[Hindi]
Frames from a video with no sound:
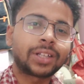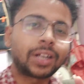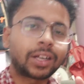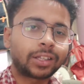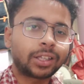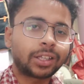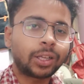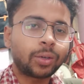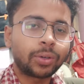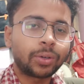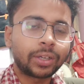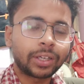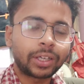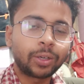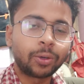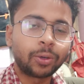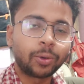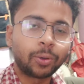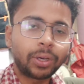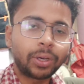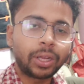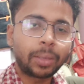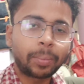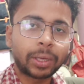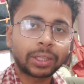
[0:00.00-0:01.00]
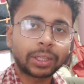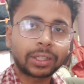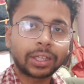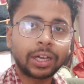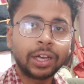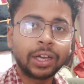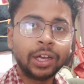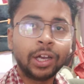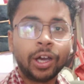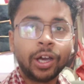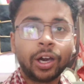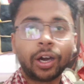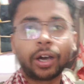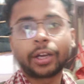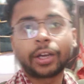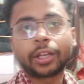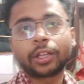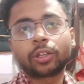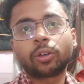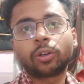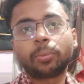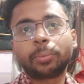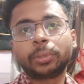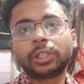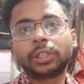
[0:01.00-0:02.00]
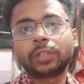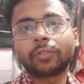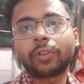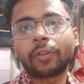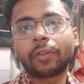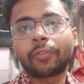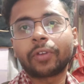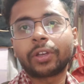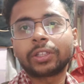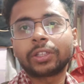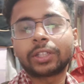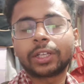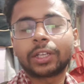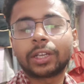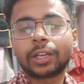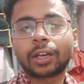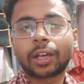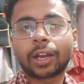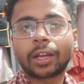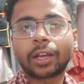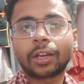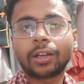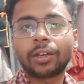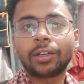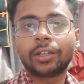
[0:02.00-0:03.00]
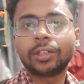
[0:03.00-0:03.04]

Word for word: करता हूँ लेकिन हो नहीं पाता और ये देखो पीछे वाईफाई सही लग रहा है ना